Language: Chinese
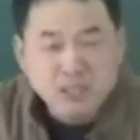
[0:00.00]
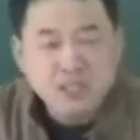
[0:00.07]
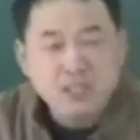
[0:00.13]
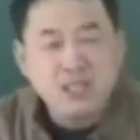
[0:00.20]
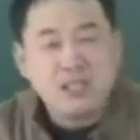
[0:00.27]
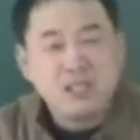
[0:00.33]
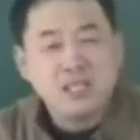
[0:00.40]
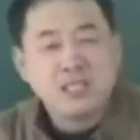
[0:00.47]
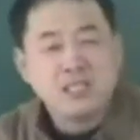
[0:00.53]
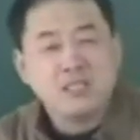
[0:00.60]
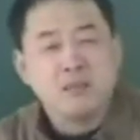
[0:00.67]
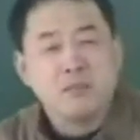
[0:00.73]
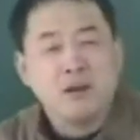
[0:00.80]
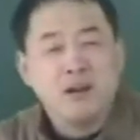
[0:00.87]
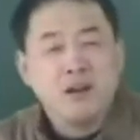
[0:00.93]
这些呢，它是
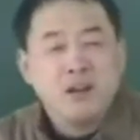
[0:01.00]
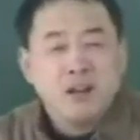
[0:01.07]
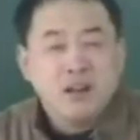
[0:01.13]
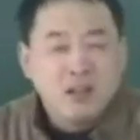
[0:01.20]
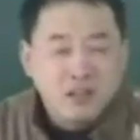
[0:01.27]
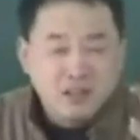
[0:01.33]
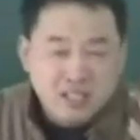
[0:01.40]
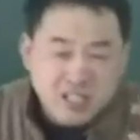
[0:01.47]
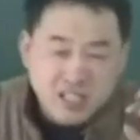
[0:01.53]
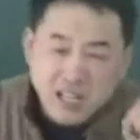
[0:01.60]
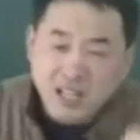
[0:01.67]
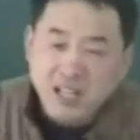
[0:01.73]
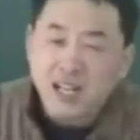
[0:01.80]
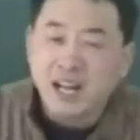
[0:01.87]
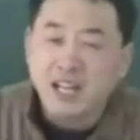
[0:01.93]
什么咸